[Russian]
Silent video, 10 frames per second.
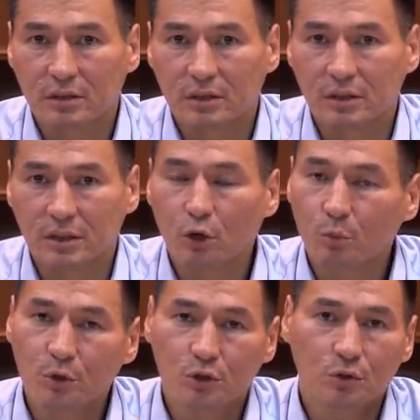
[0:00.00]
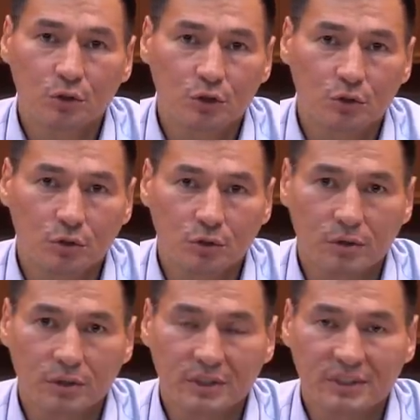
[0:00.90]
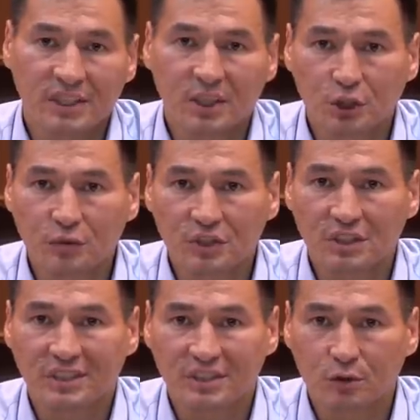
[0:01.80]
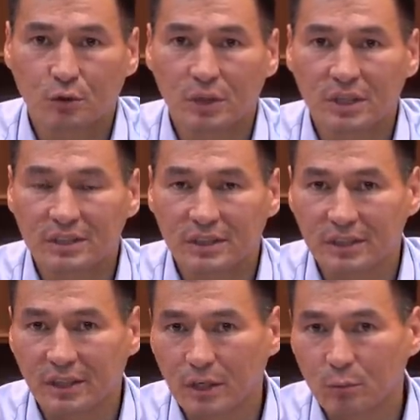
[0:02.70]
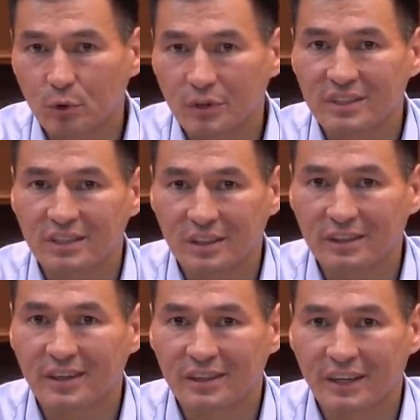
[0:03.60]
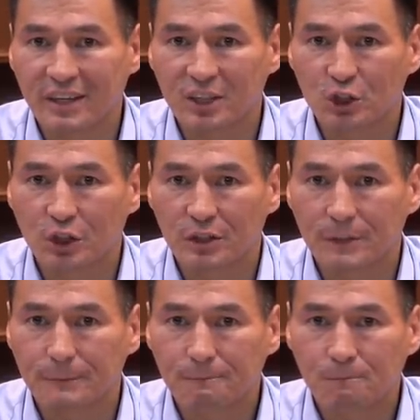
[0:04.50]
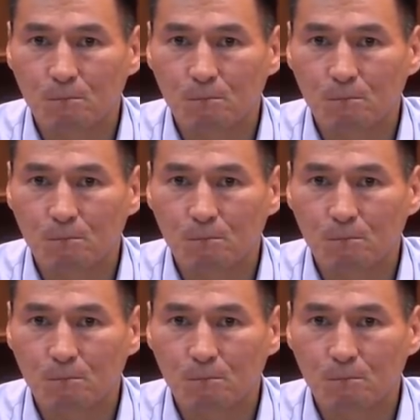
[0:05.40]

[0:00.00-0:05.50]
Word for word: И я убежден, что сложившаяся ситуация требует нестандартных решений.